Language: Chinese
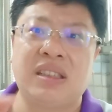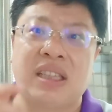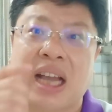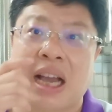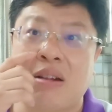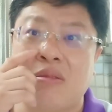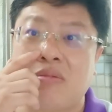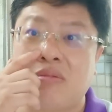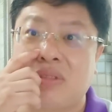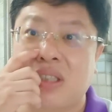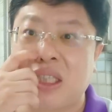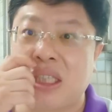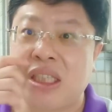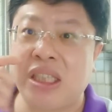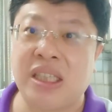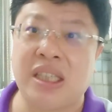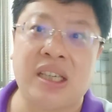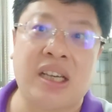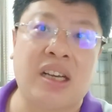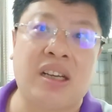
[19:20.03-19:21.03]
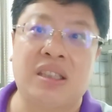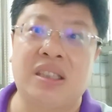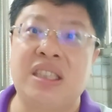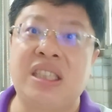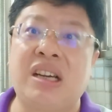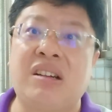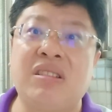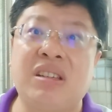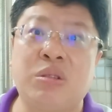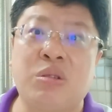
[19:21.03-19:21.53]
拿武器哈，
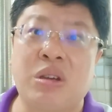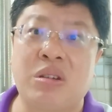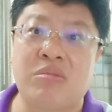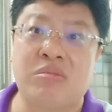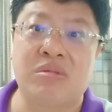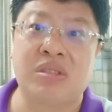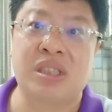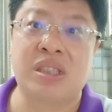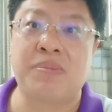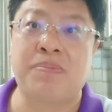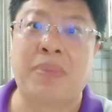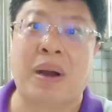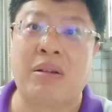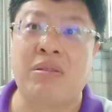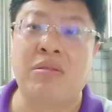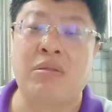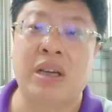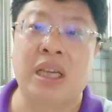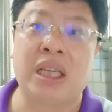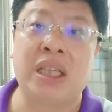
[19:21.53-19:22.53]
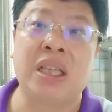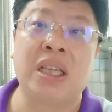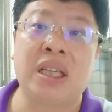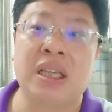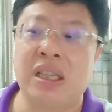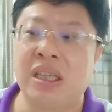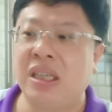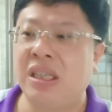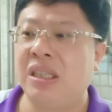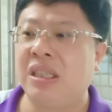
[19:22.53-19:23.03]
叫一堆武士包围，
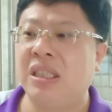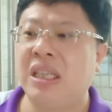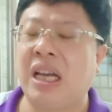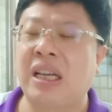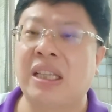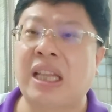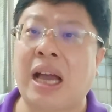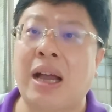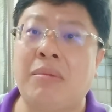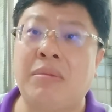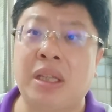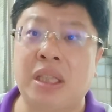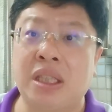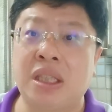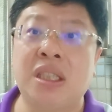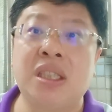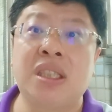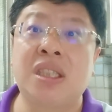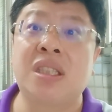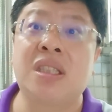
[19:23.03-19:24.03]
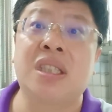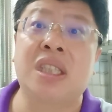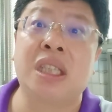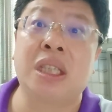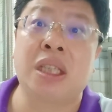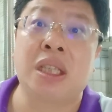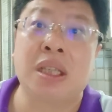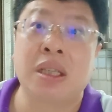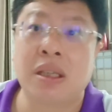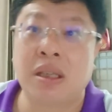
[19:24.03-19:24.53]
让他们自
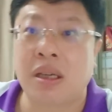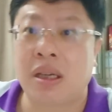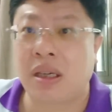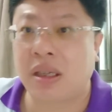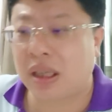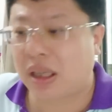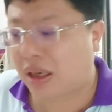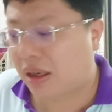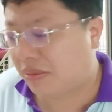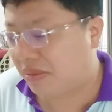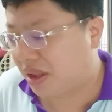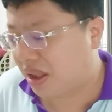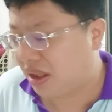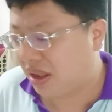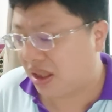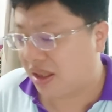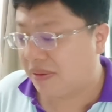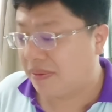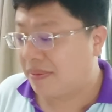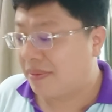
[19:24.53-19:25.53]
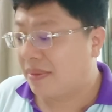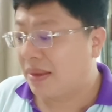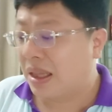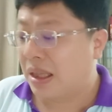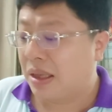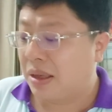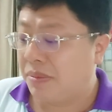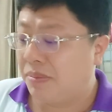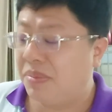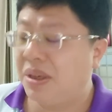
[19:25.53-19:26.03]
尽啊，让他们自尽，
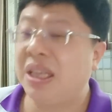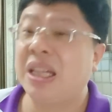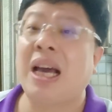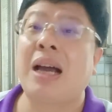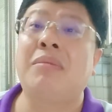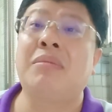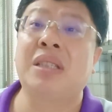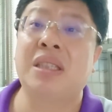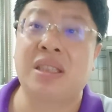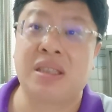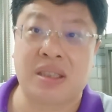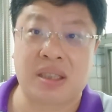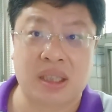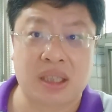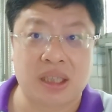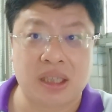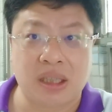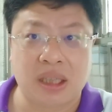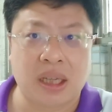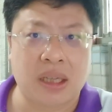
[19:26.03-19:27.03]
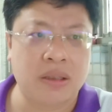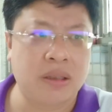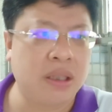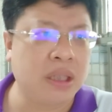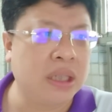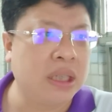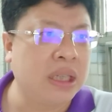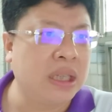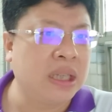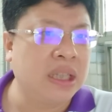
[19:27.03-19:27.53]
逼他们死的啊，
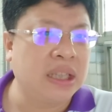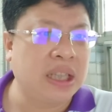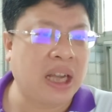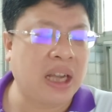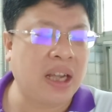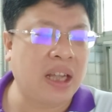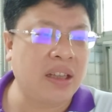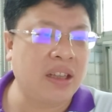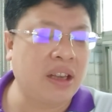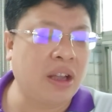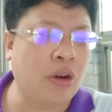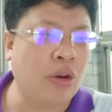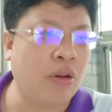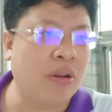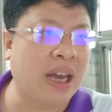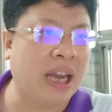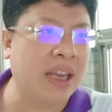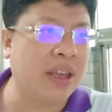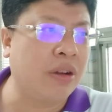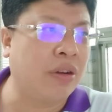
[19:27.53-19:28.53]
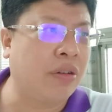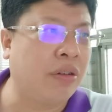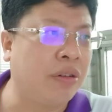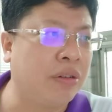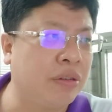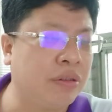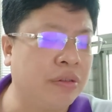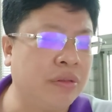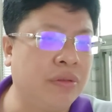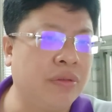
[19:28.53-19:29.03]
当然那后来
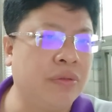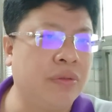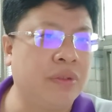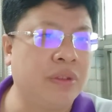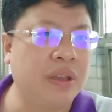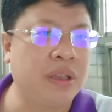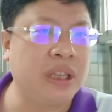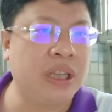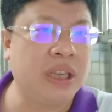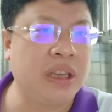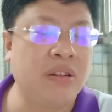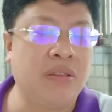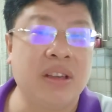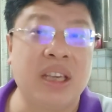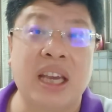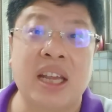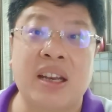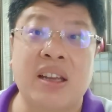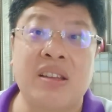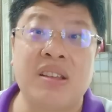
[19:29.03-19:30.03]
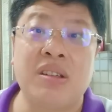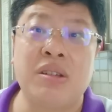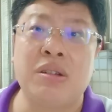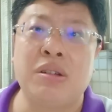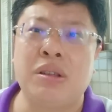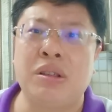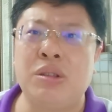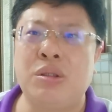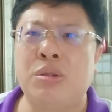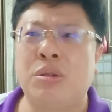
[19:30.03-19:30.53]
有。也有演，就
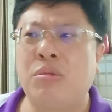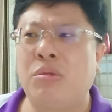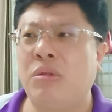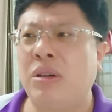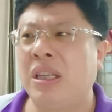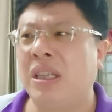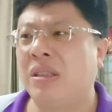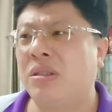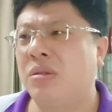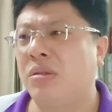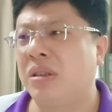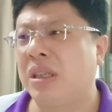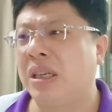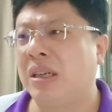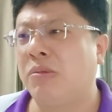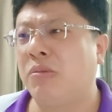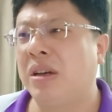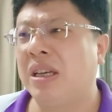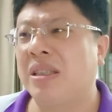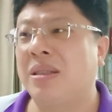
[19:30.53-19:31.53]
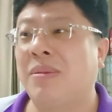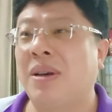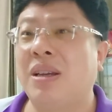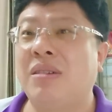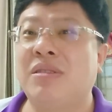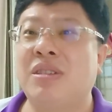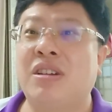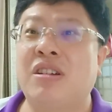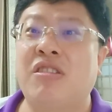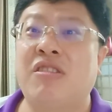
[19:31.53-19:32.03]
有人说问说你为什么
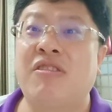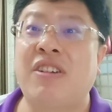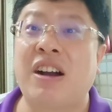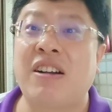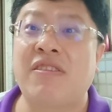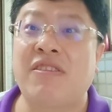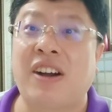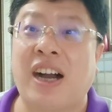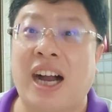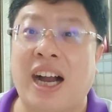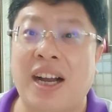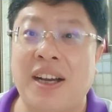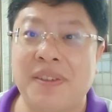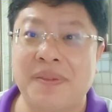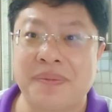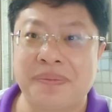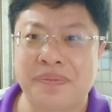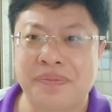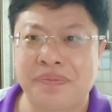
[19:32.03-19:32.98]
要用这种方法？